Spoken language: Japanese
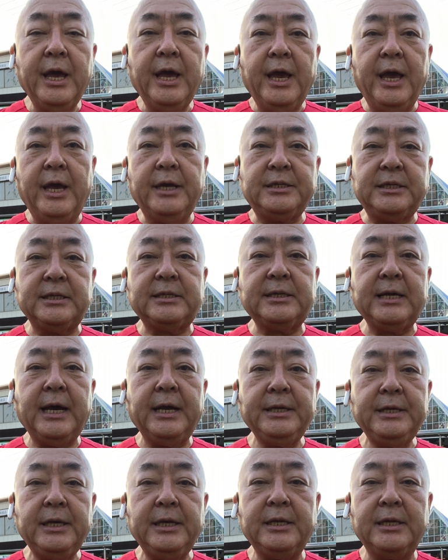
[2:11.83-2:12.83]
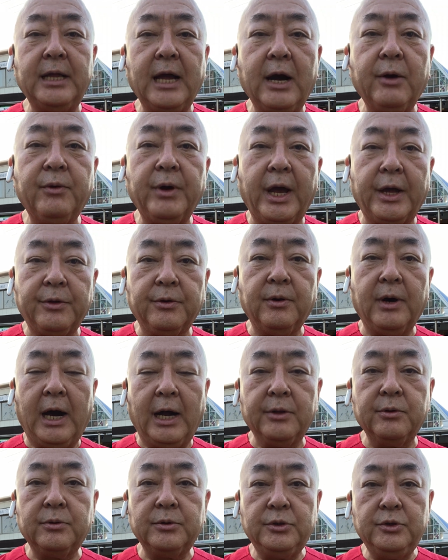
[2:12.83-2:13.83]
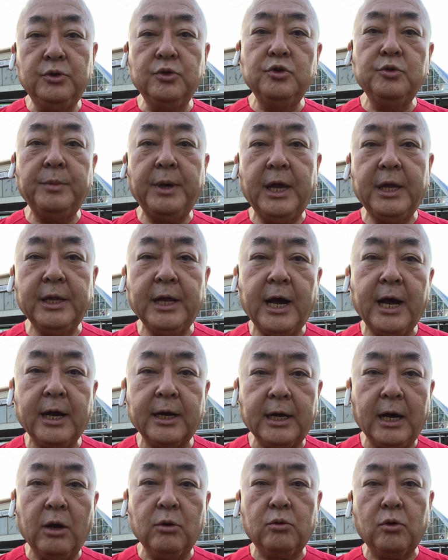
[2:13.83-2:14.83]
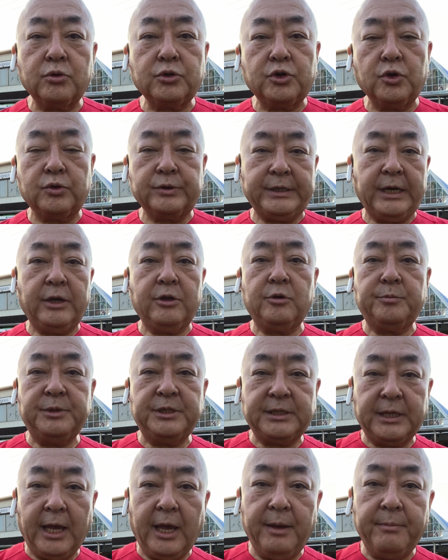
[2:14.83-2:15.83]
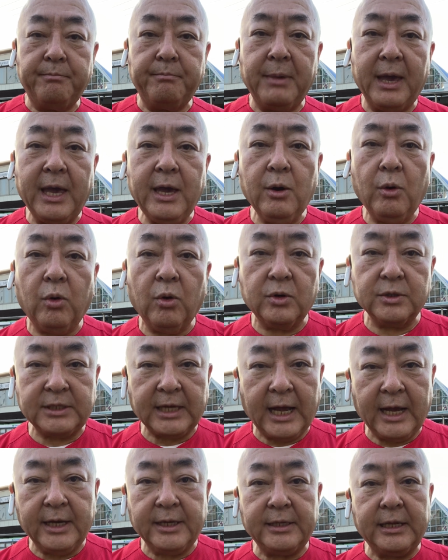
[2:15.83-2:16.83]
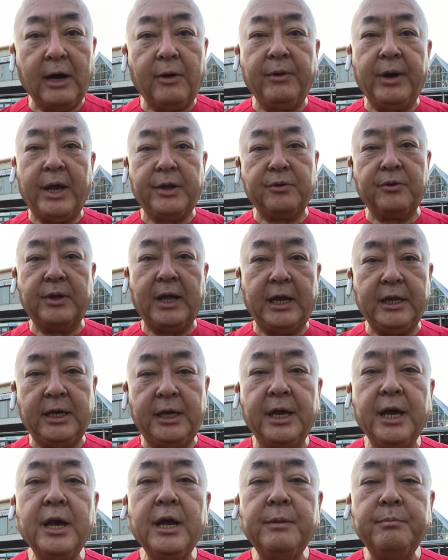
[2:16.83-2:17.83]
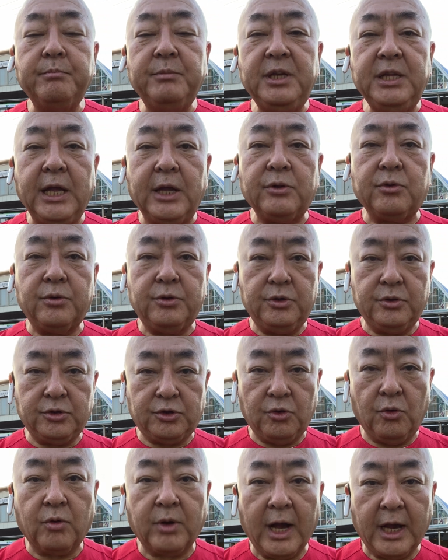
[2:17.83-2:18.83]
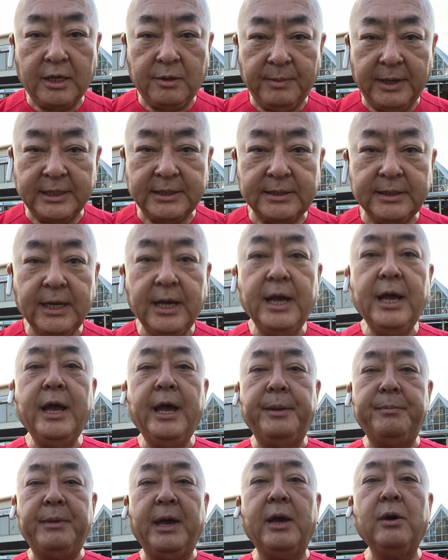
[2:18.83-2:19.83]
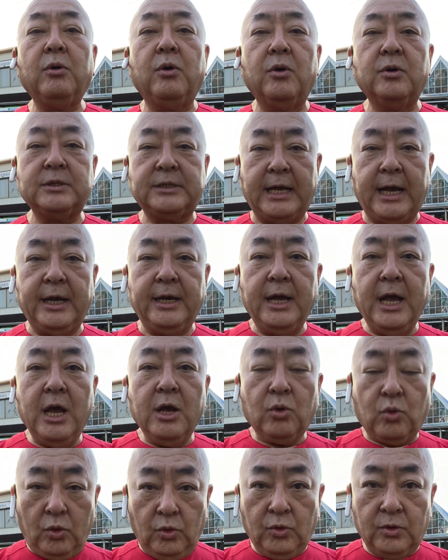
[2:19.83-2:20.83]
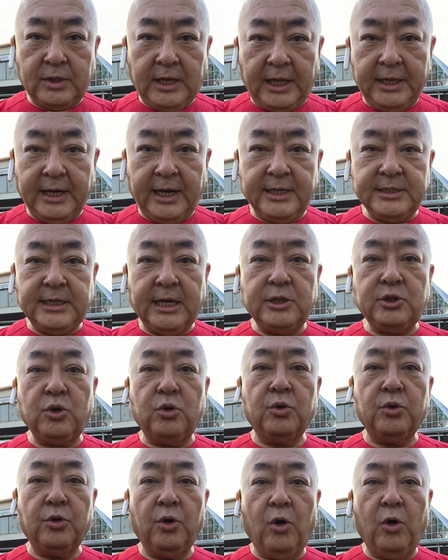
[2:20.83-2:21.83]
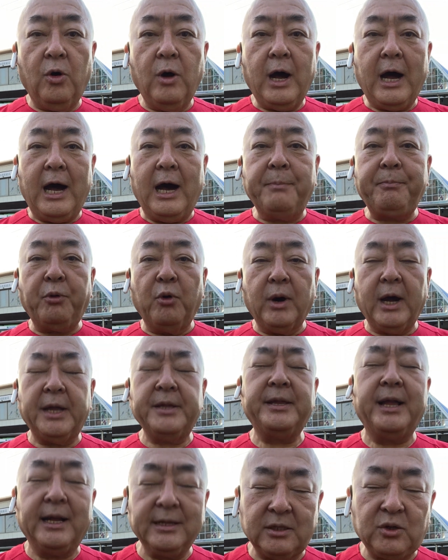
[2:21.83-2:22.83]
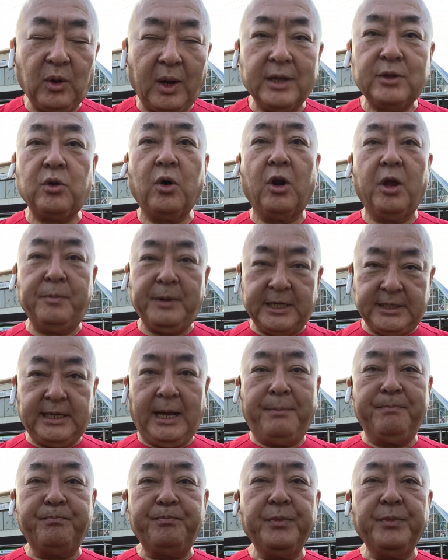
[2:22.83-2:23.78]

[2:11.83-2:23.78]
えー、実際に名古屋のあの有名な韓国食材の店、明宝さん、名古屋の名に、峰という字を書きます。明宝さん、この田中社長のアポがなんとか取れました。